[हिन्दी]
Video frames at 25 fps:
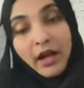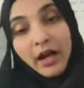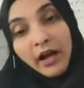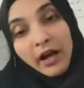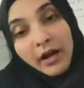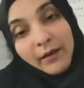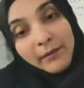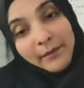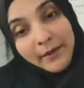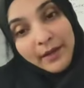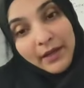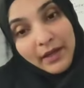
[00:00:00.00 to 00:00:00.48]

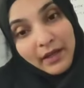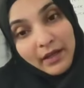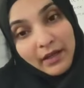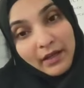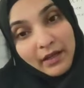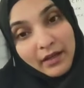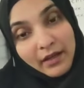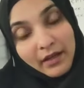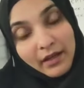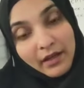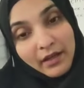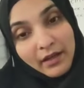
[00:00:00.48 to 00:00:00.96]
आपके
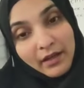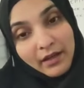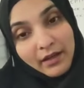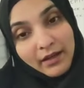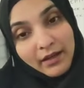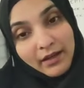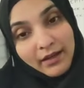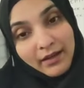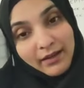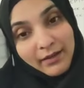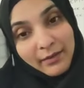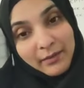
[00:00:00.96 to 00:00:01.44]

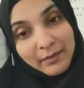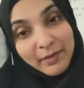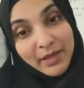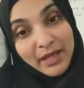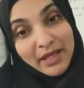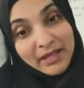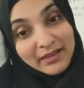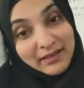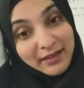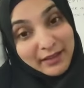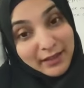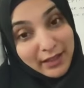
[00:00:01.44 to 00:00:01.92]

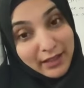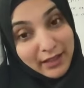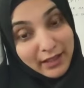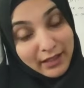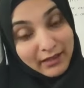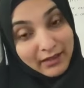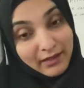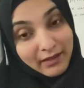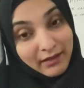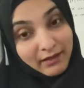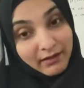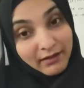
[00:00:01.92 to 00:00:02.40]

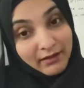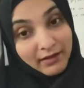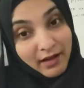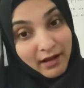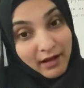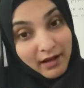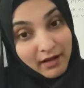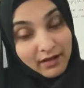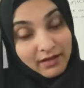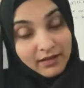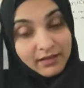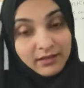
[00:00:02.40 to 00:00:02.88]
बेहतरीन
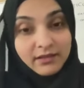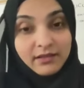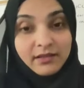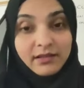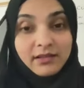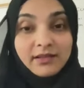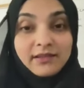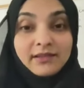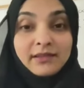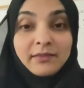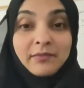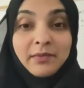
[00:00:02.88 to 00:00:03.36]
अखलाक
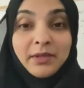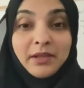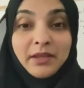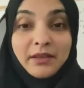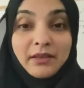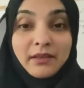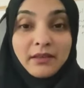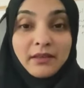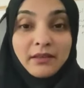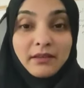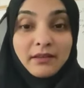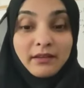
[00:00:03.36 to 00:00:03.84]
का जिम्मे
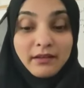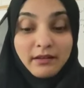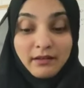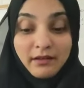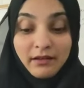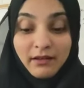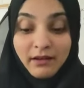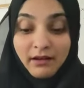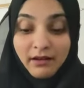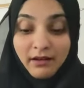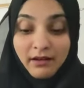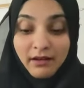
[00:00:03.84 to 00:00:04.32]

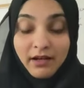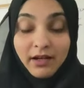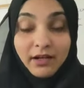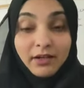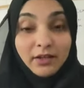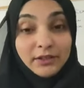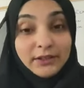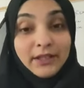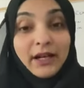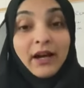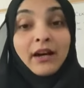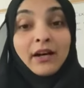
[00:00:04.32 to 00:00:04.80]
का
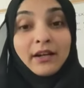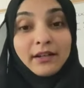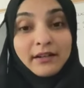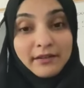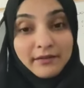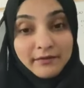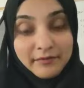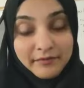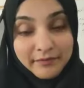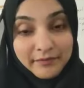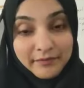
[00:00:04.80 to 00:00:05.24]
हकदार